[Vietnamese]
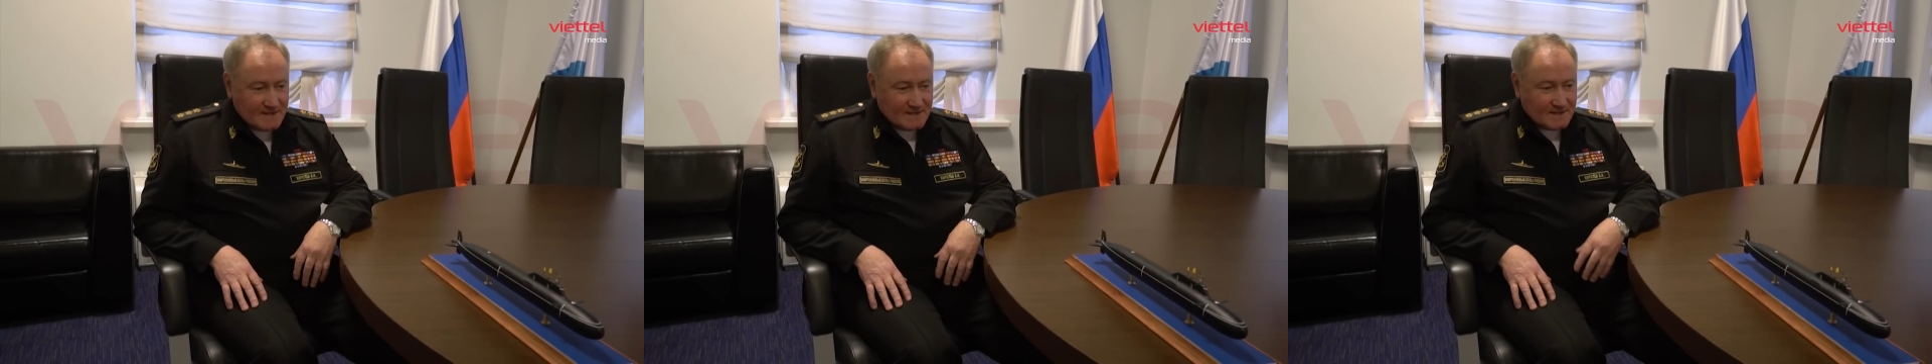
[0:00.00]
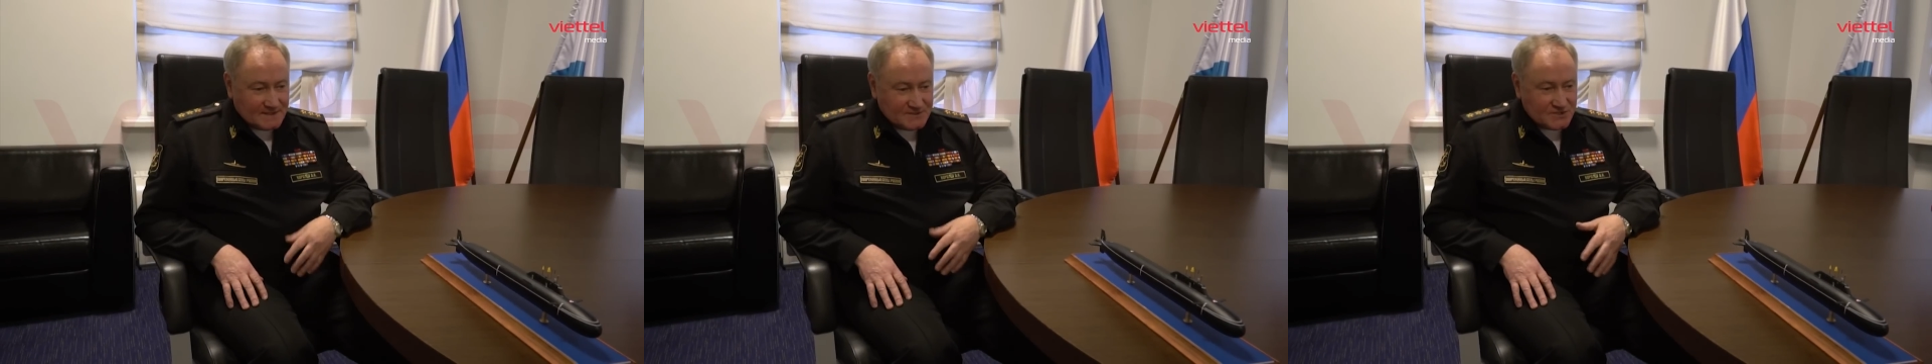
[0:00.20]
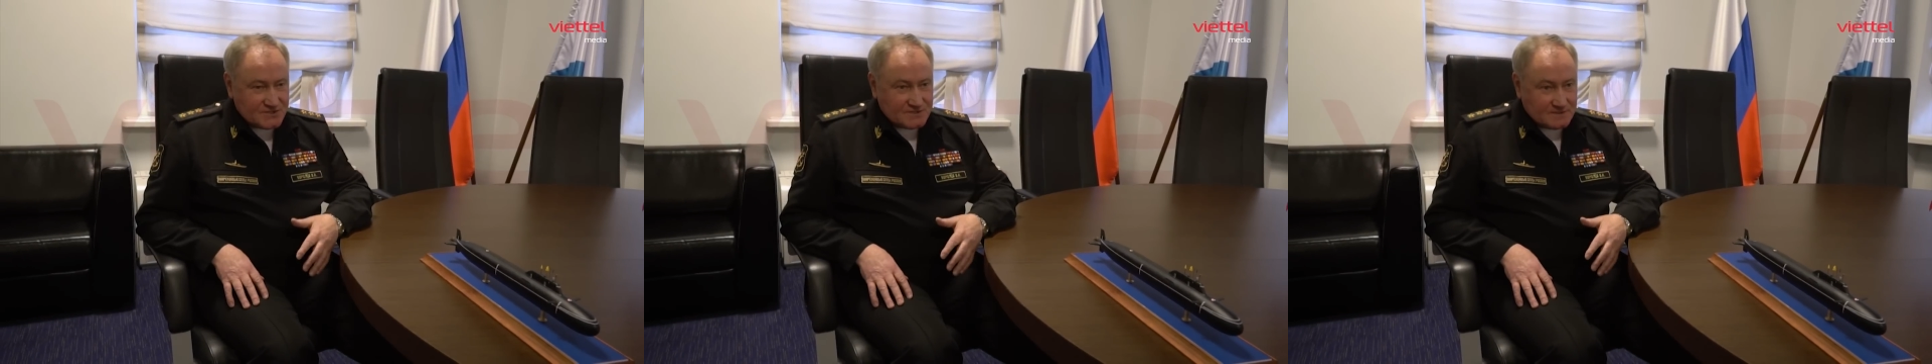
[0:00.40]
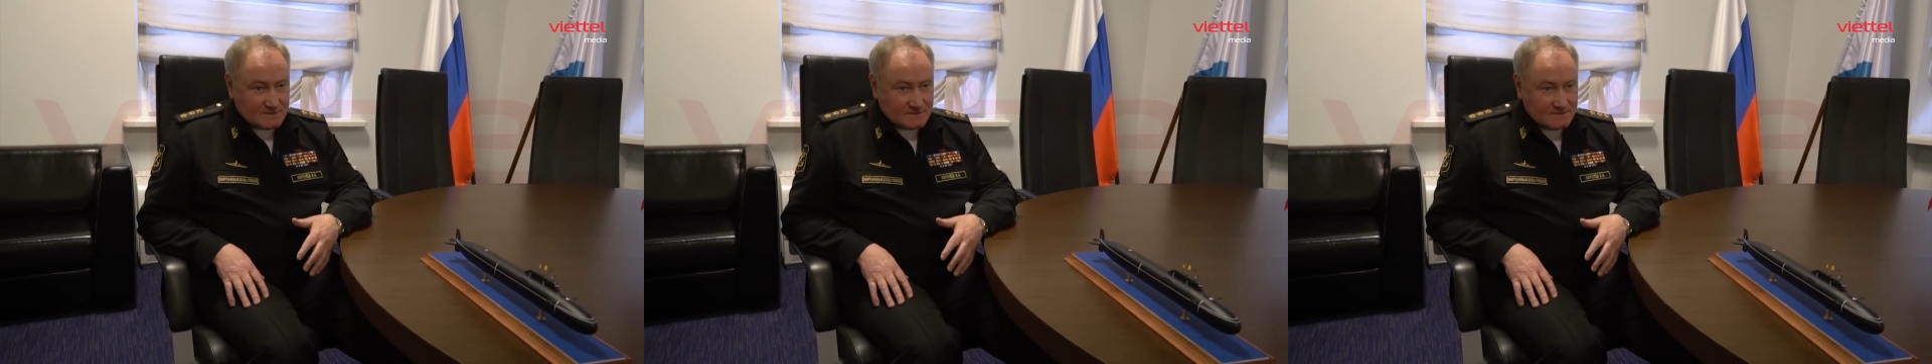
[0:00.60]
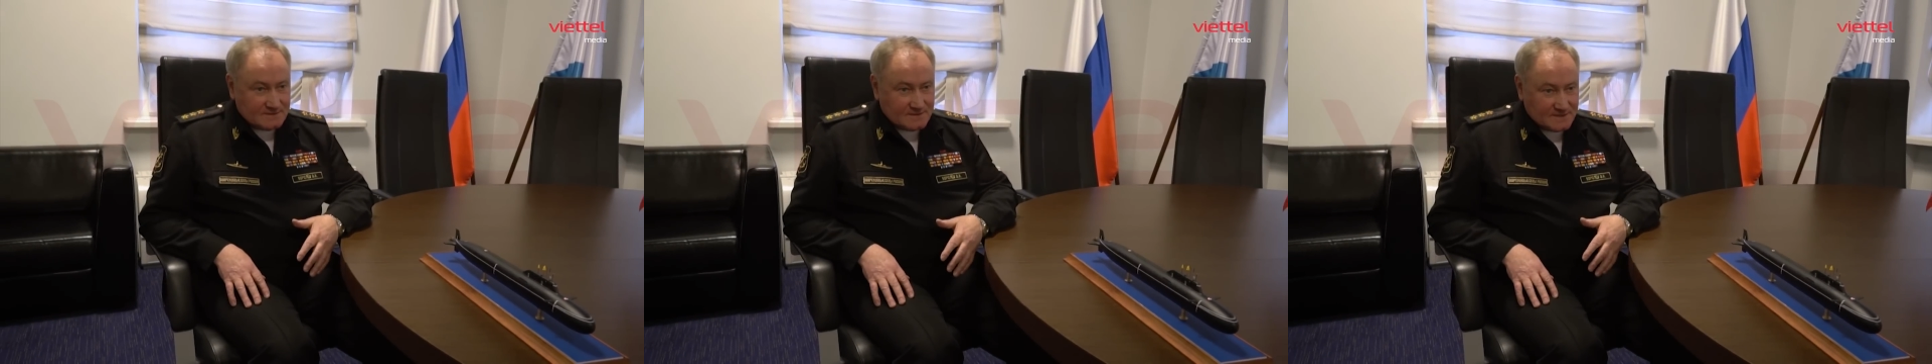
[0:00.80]
Tất nhiên,
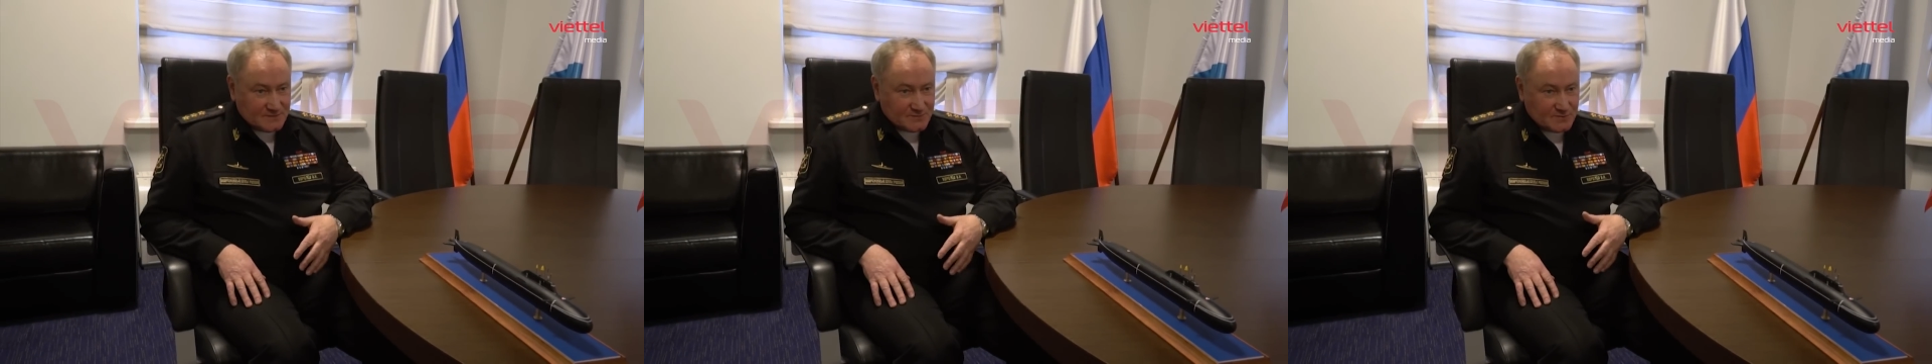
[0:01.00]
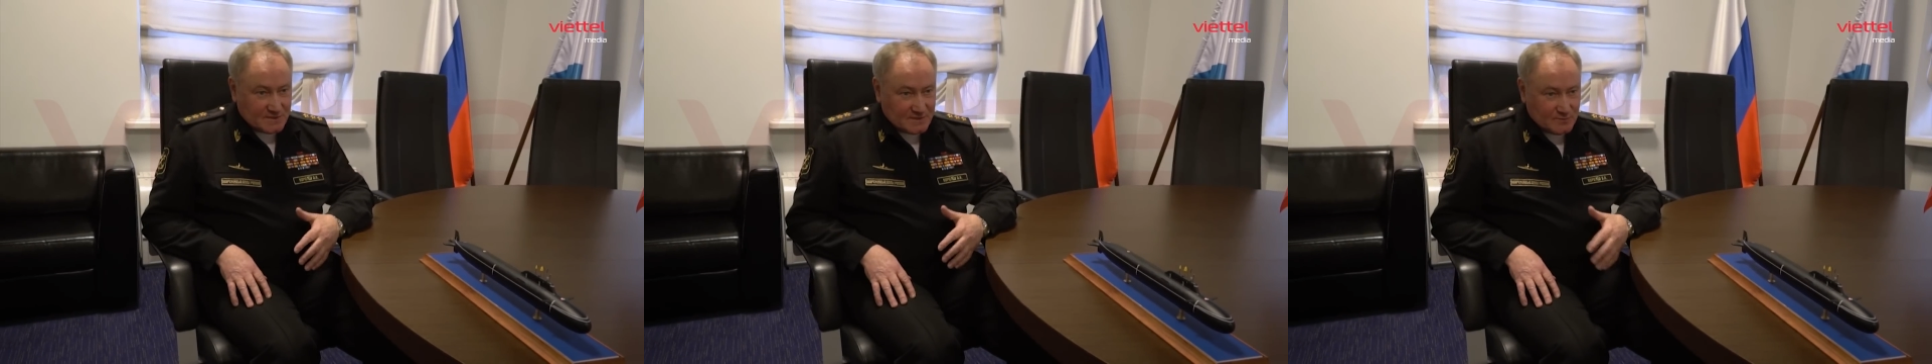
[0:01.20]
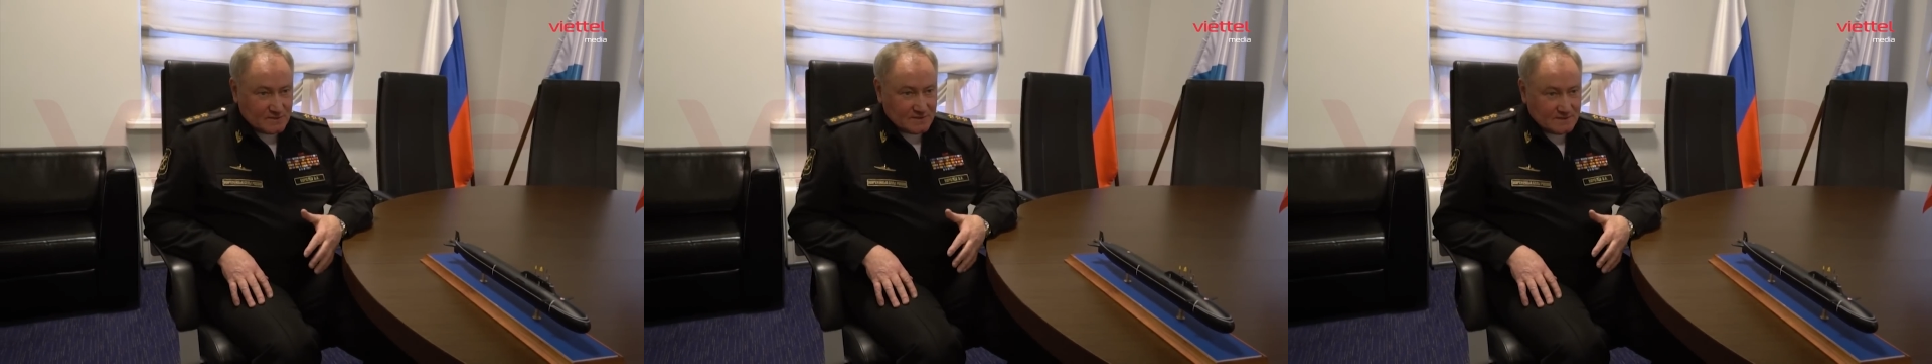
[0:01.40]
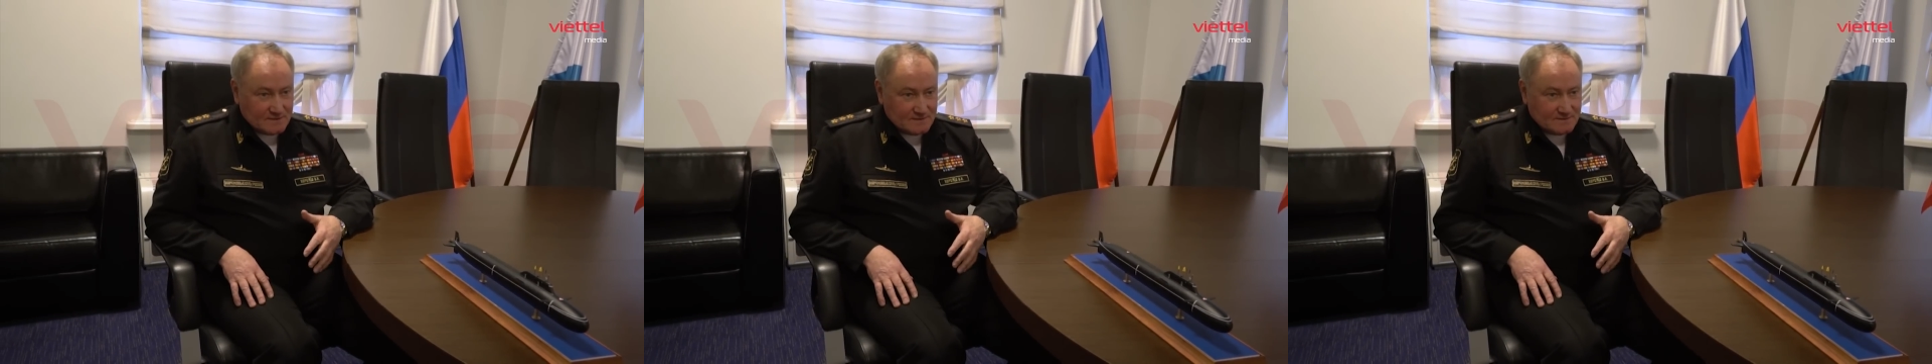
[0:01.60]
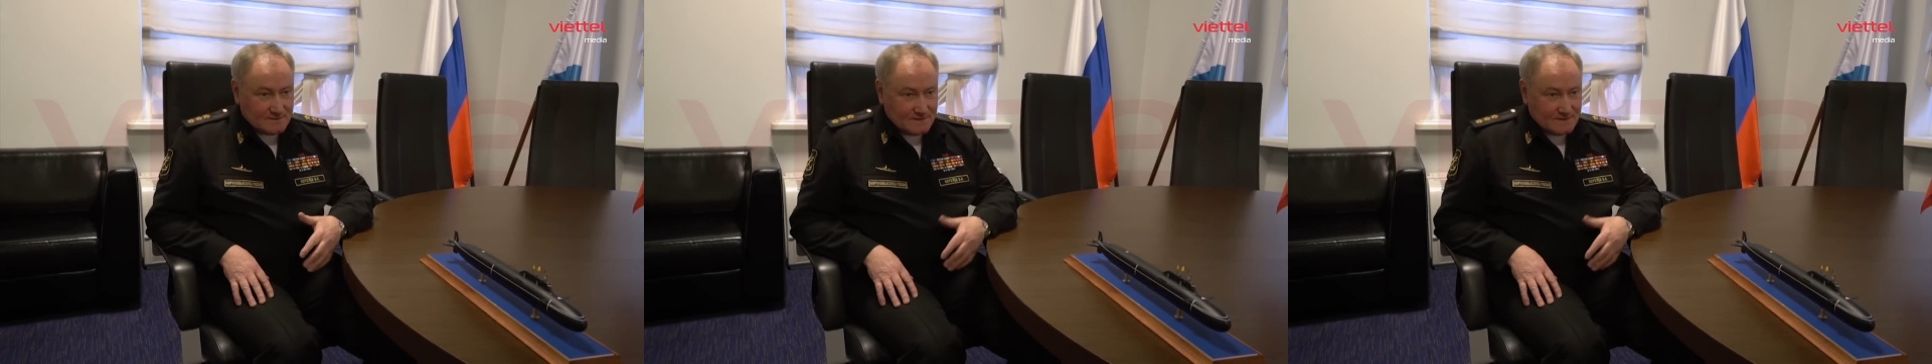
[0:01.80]
ở trên con tàu này